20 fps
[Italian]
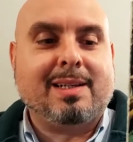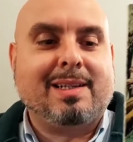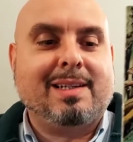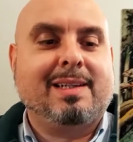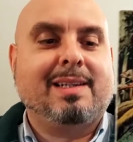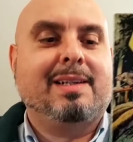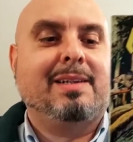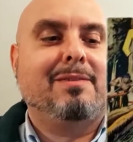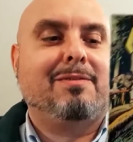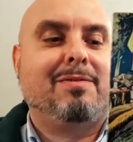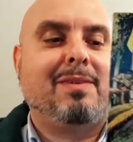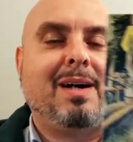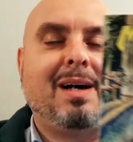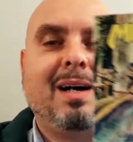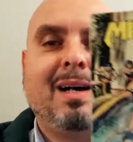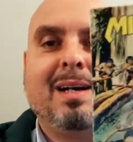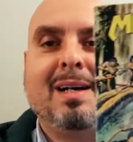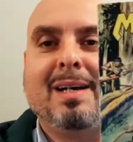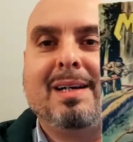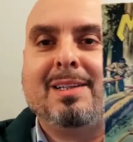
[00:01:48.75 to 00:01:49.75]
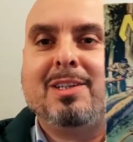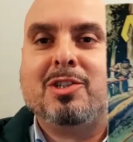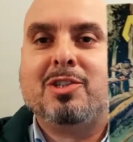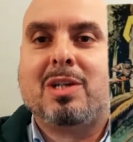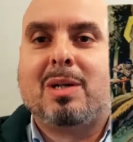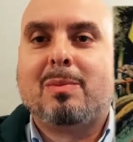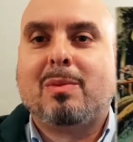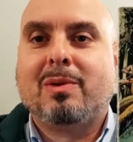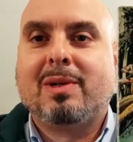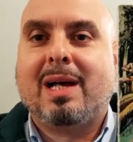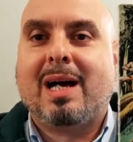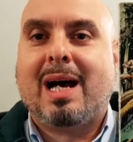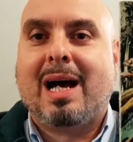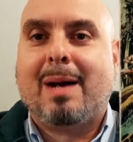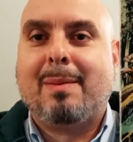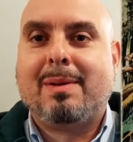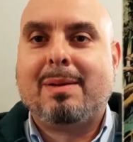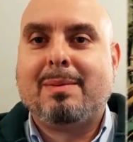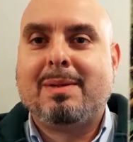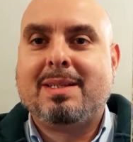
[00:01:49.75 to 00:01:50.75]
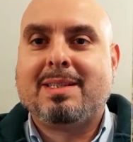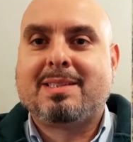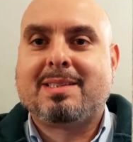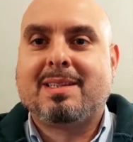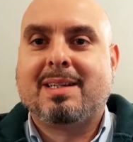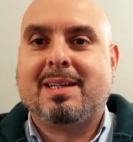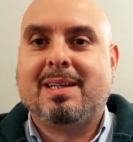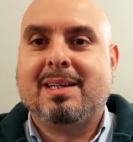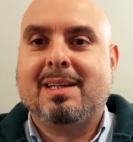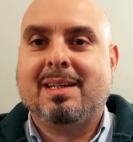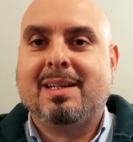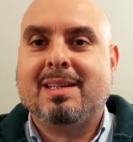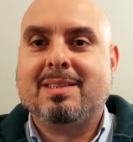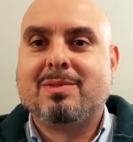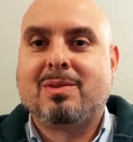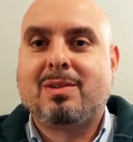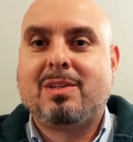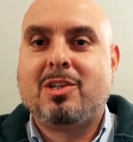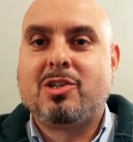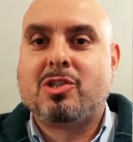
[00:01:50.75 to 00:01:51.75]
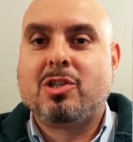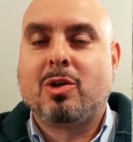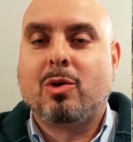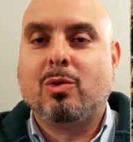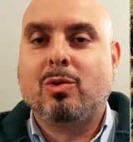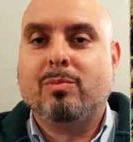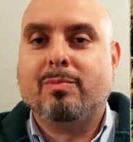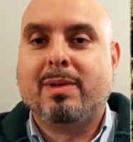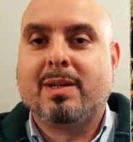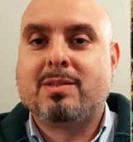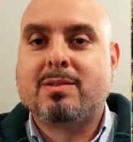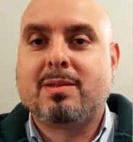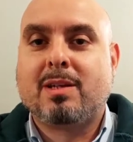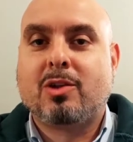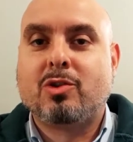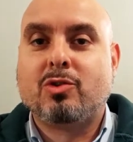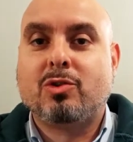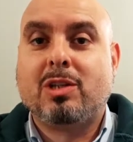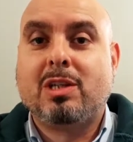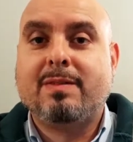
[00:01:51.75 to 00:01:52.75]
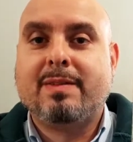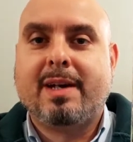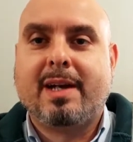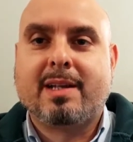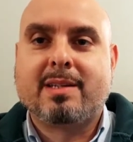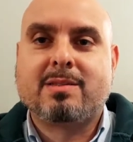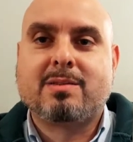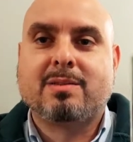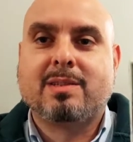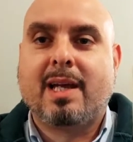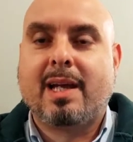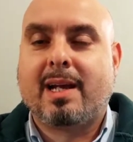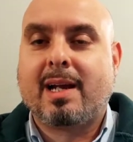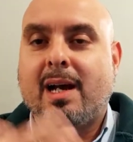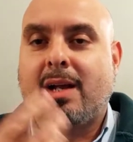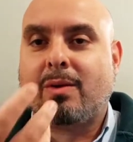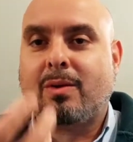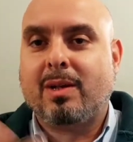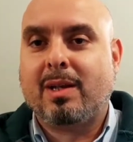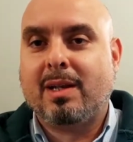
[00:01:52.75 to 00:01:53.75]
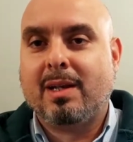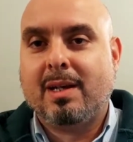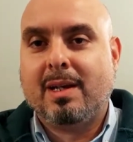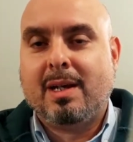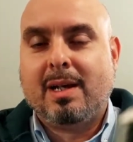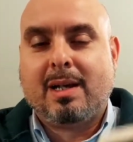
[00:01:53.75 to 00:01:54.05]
eh, fa eh, diciamo da aprivista, eh, esordisce con un personaggio diverso dai canoni